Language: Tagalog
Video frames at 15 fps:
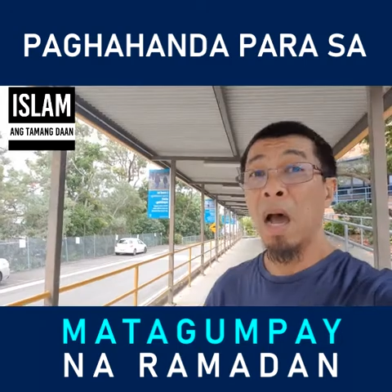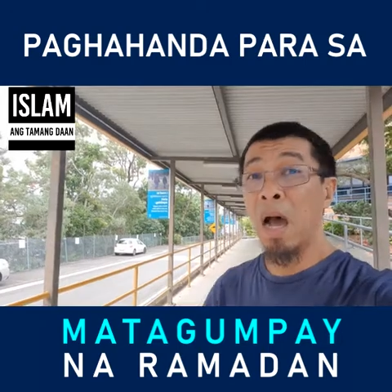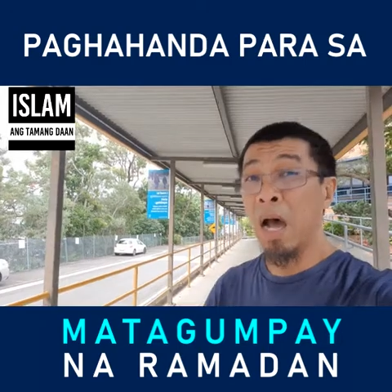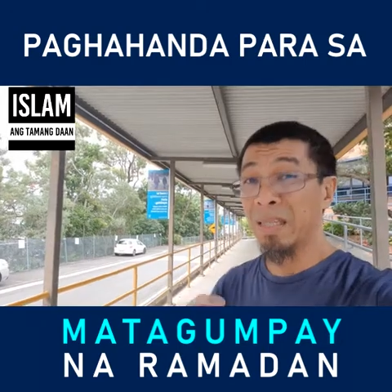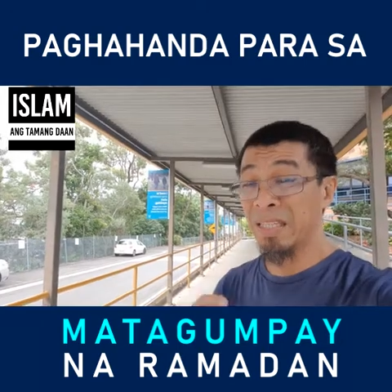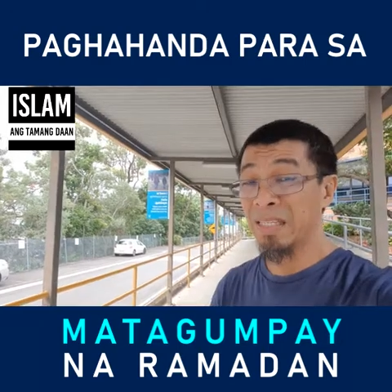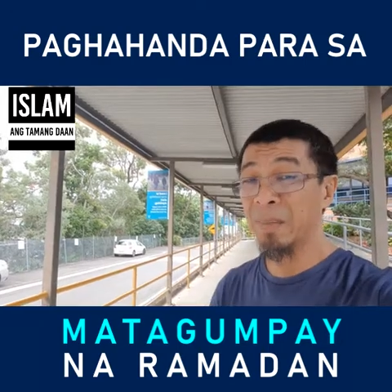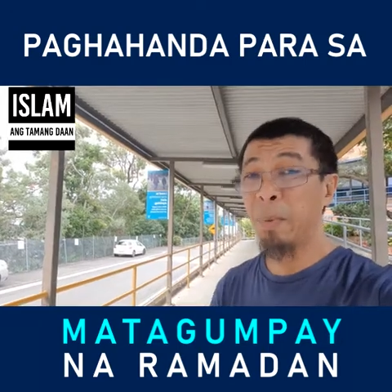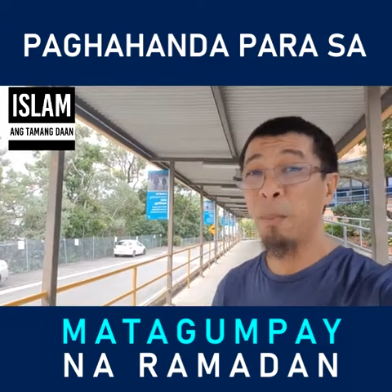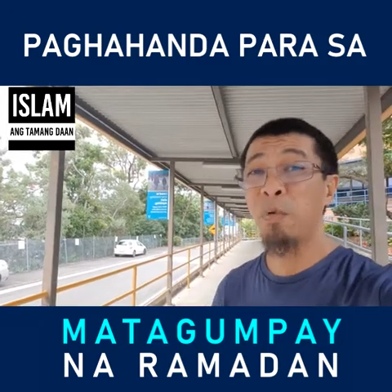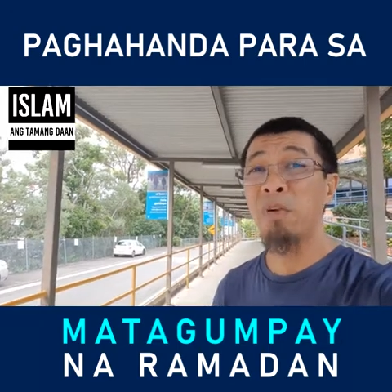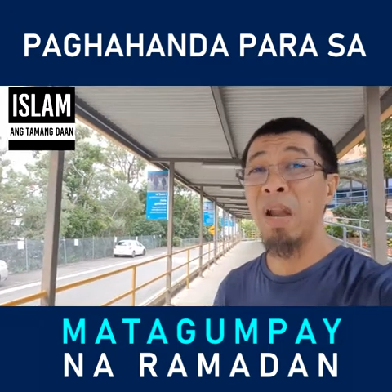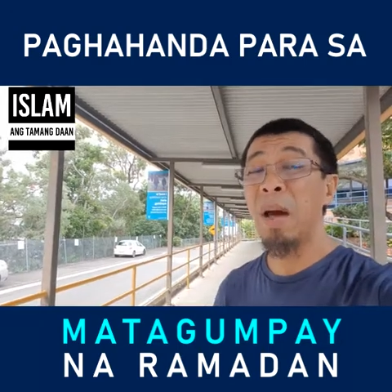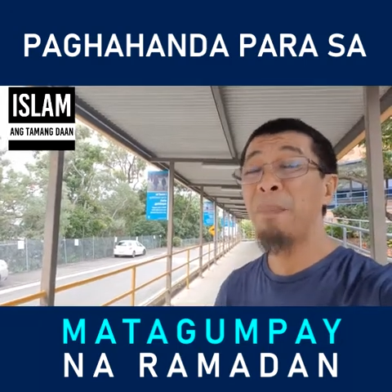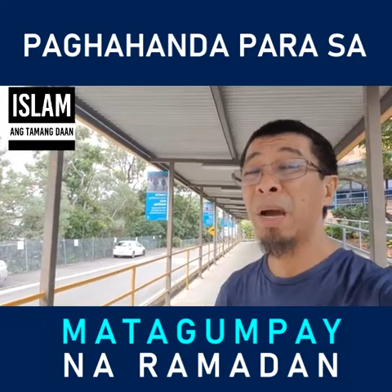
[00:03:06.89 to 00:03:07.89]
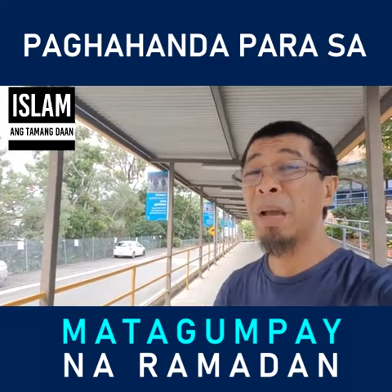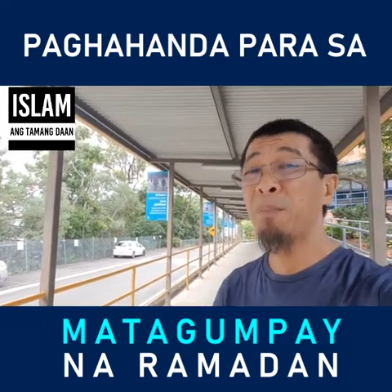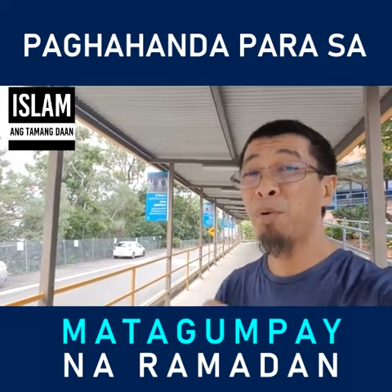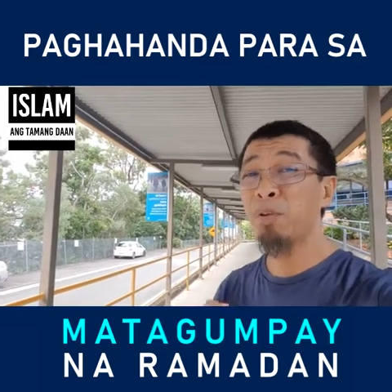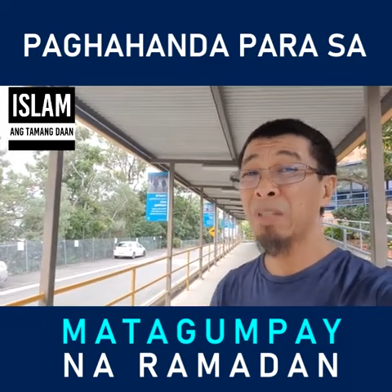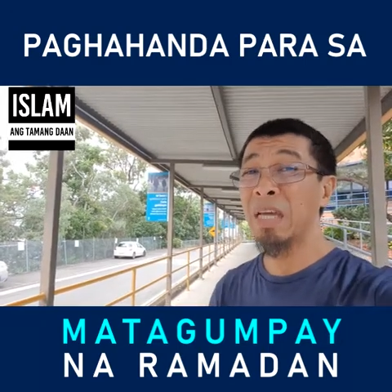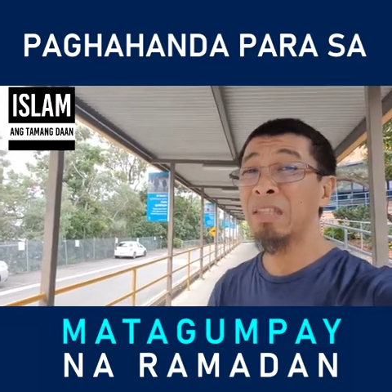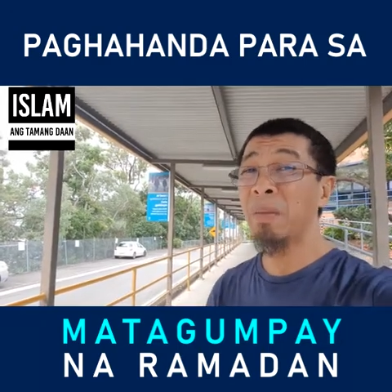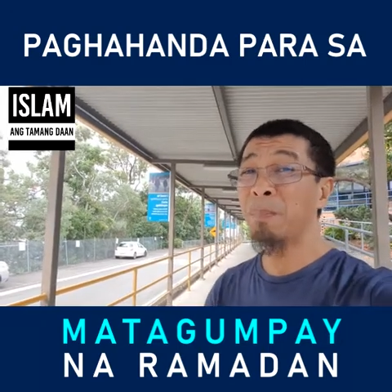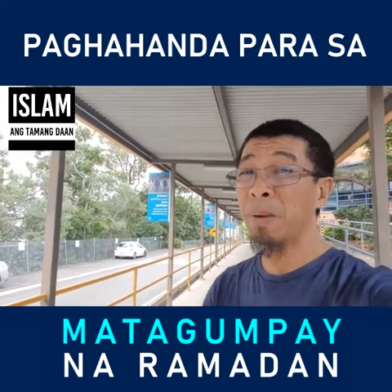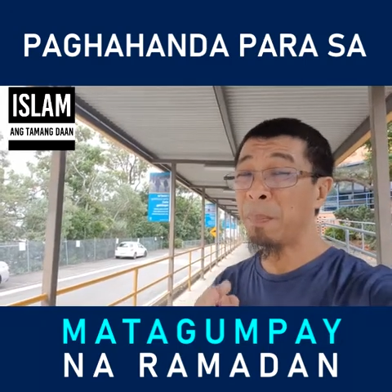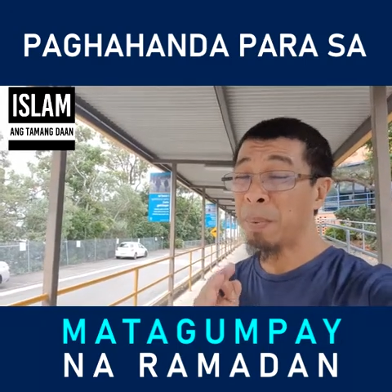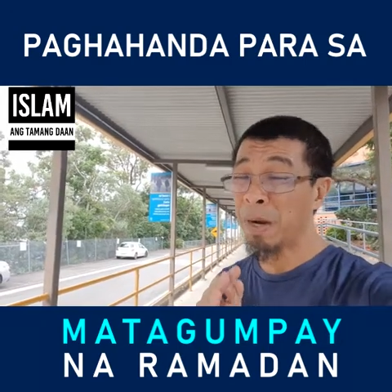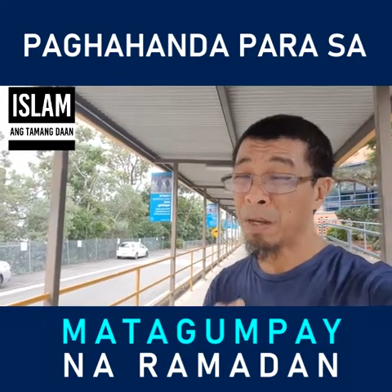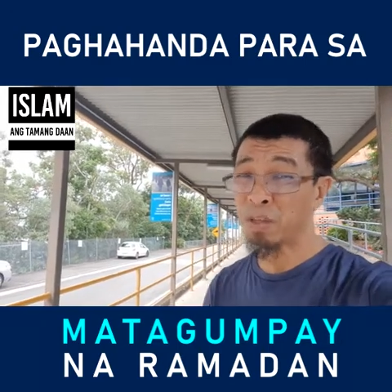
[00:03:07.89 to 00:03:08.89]
At isa pa pong napaka-importanting
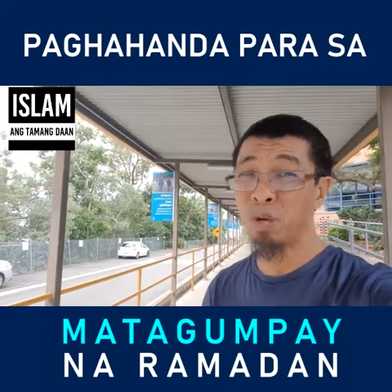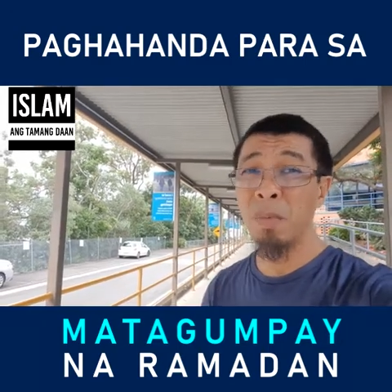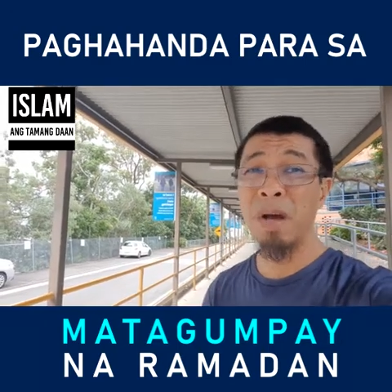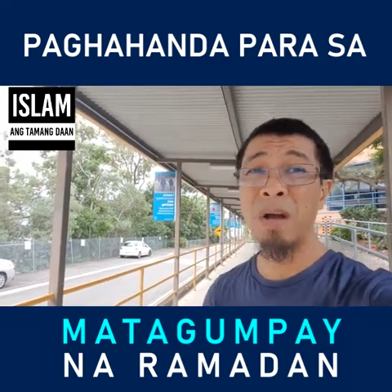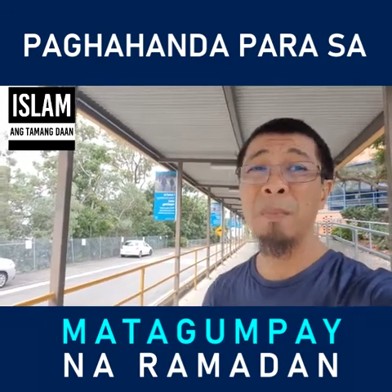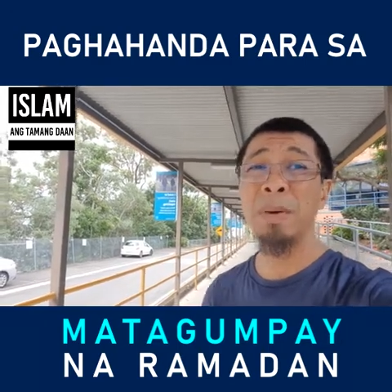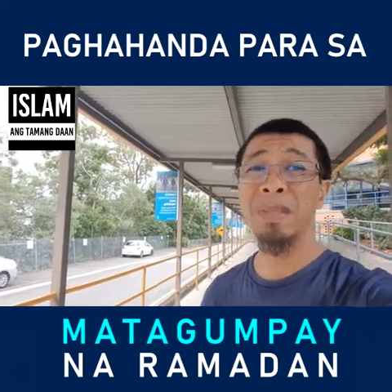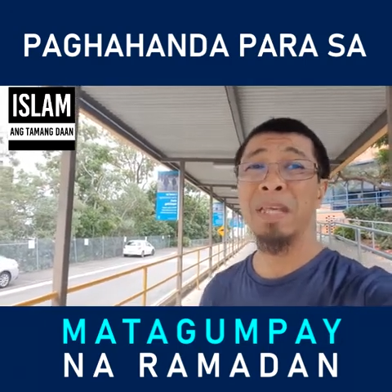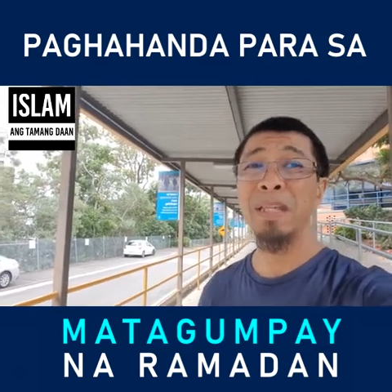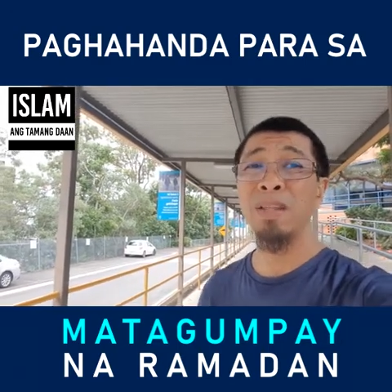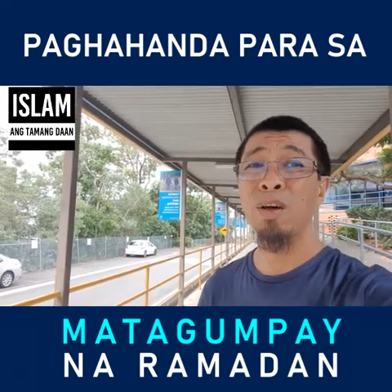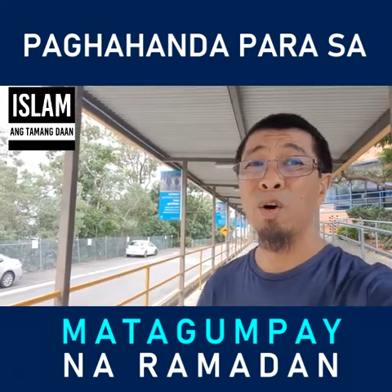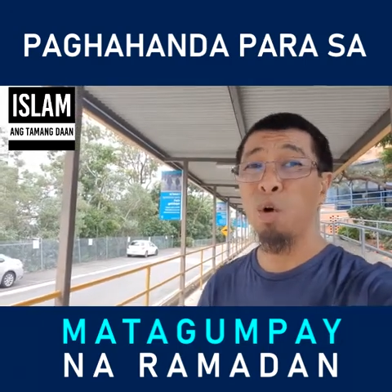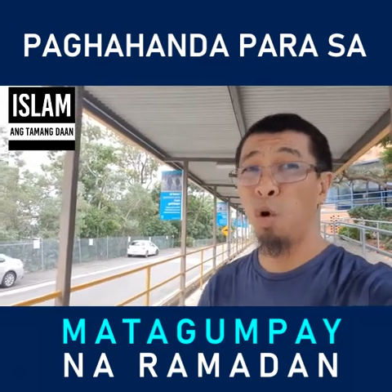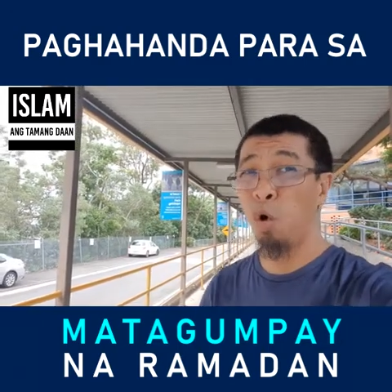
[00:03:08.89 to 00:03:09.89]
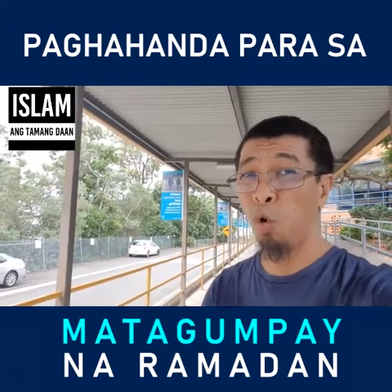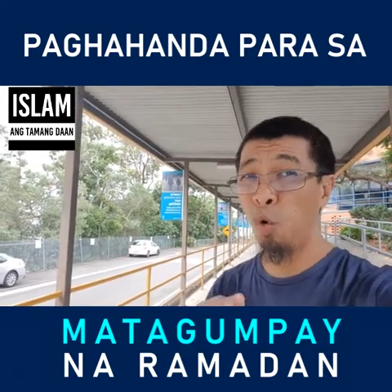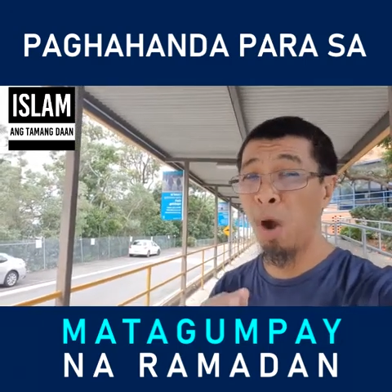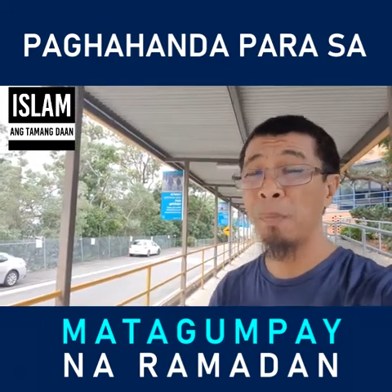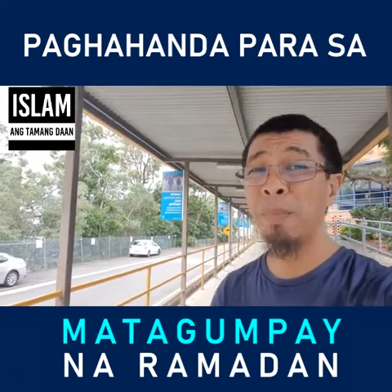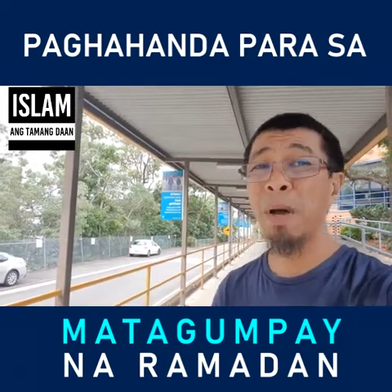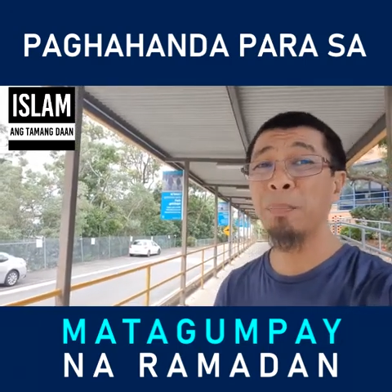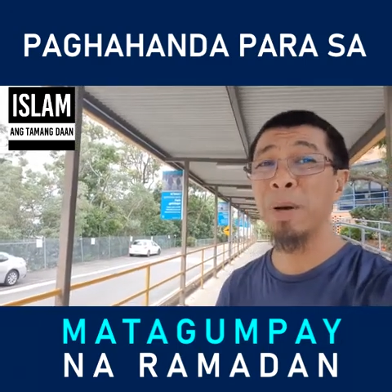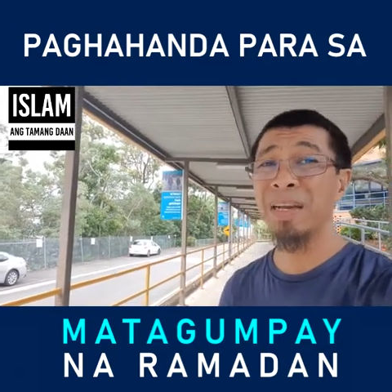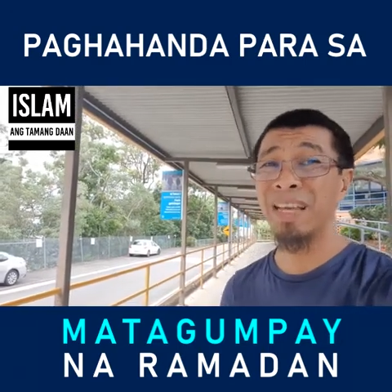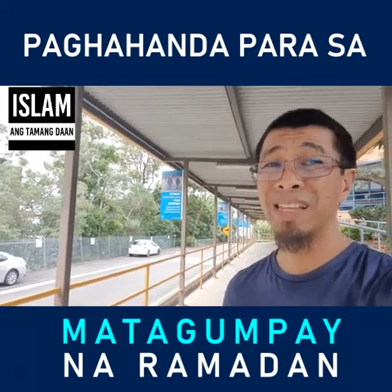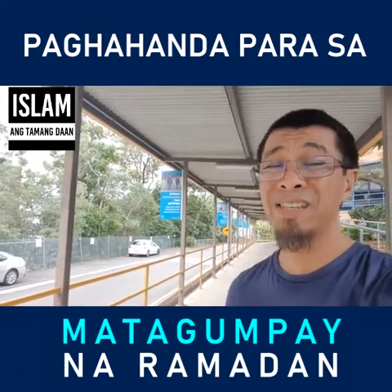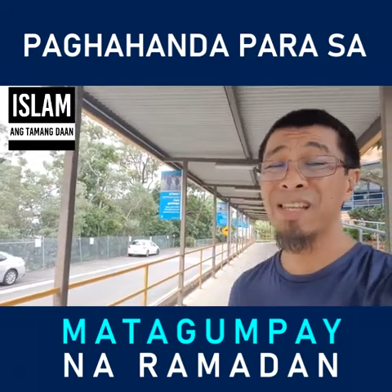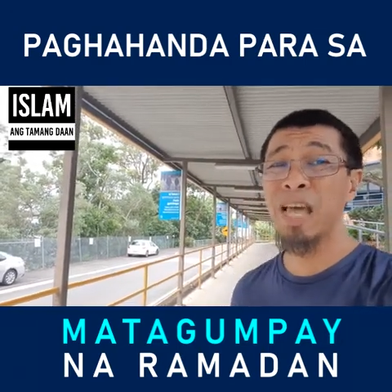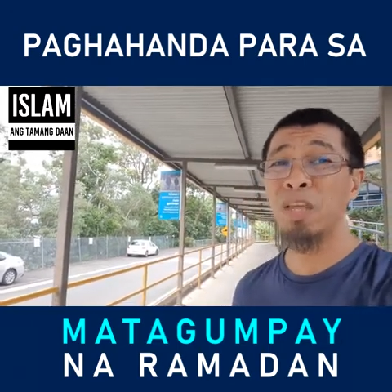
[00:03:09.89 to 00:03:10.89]
preparasyon mga kapatid o warm up
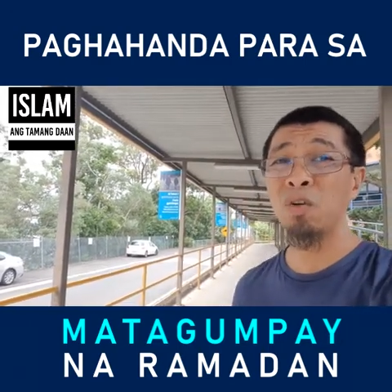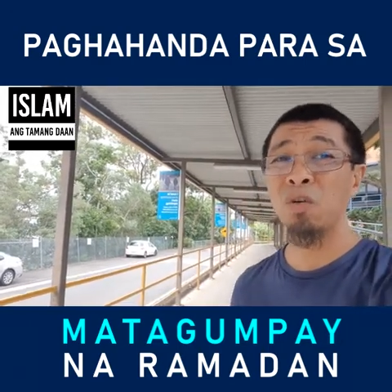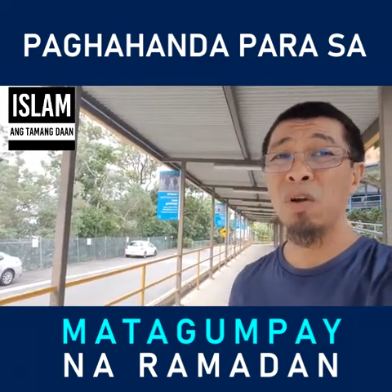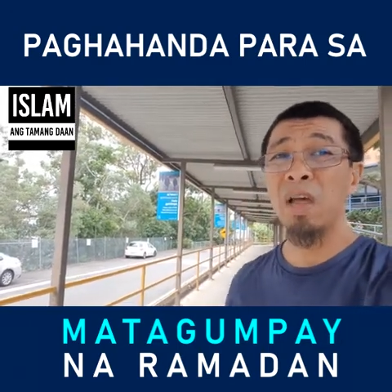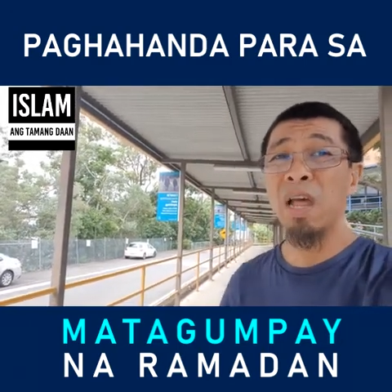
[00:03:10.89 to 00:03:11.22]
pag-iinsayo